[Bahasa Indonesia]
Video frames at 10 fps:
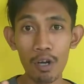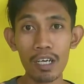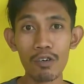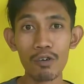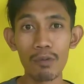
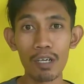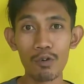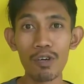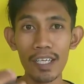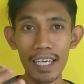
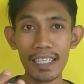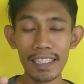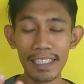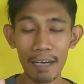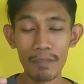molekul-molekul yang
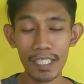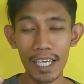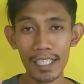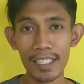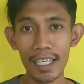tidak
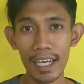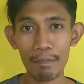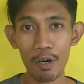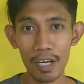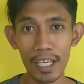bisa
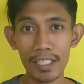diserap oleh